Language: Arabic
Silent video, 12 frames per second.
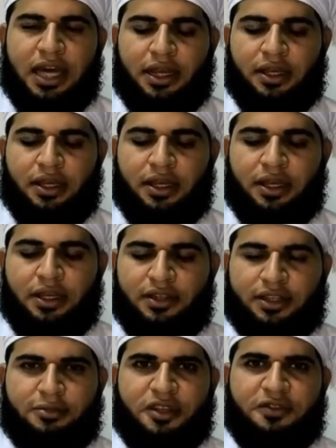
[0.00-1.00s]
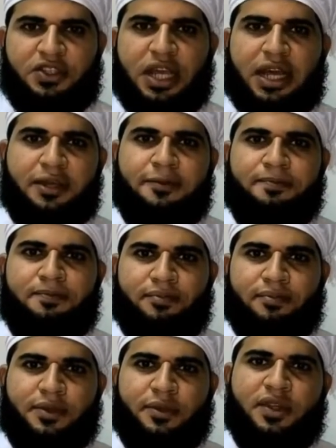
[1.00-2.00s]
مثال انت تمشي في الشارع
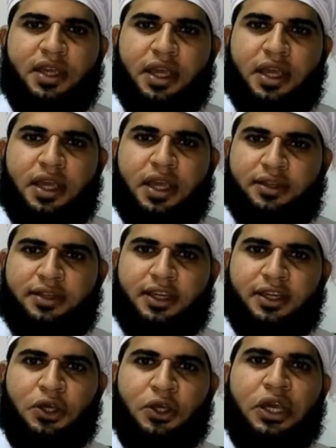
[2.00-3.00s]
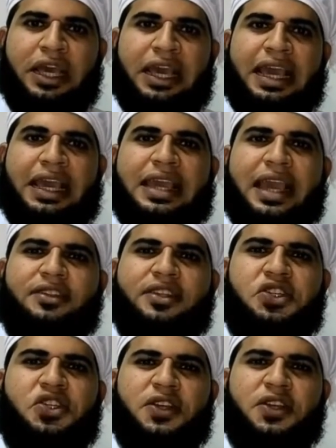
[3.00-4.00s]
سيارتك
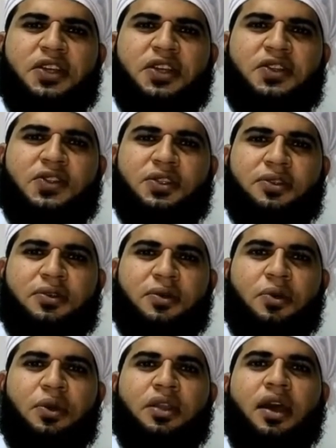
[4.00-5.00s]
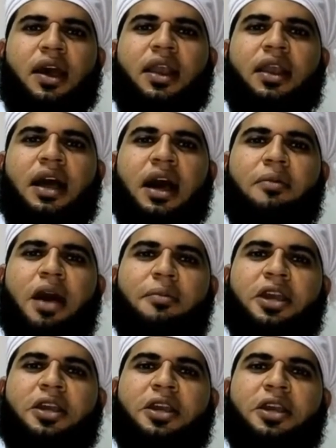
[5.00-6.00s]
ياتي شخص ويدخل
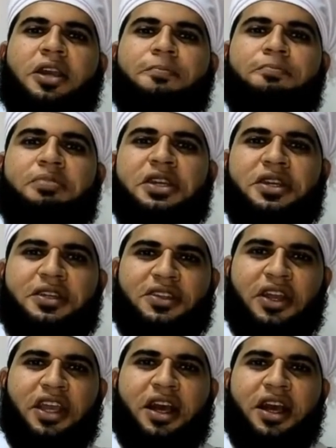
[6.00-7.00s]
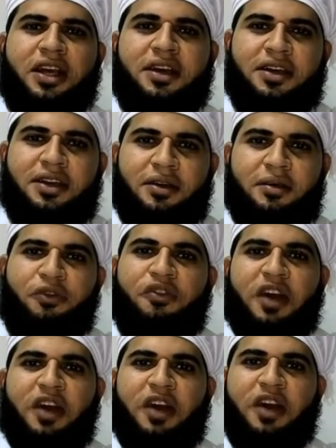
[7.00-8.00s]
امامك بطريقه
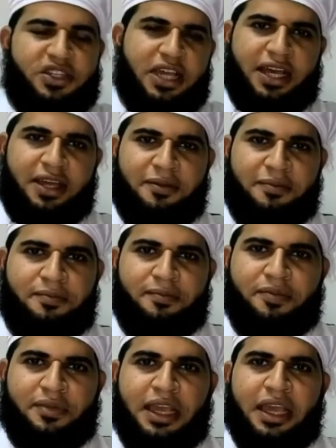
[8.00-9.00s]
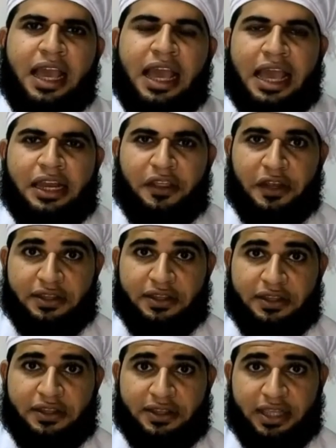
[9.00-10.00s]
مفاجئة
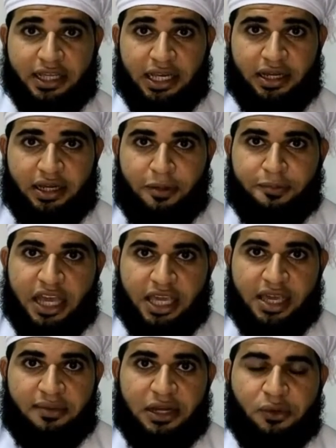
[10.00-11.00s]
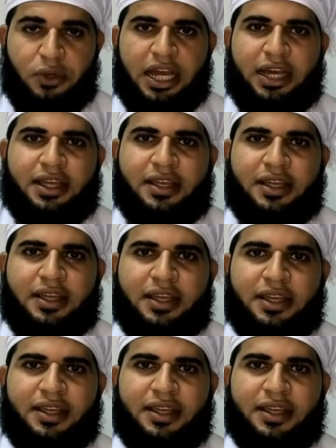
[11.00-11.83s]
نظرتك المبدئية والأولى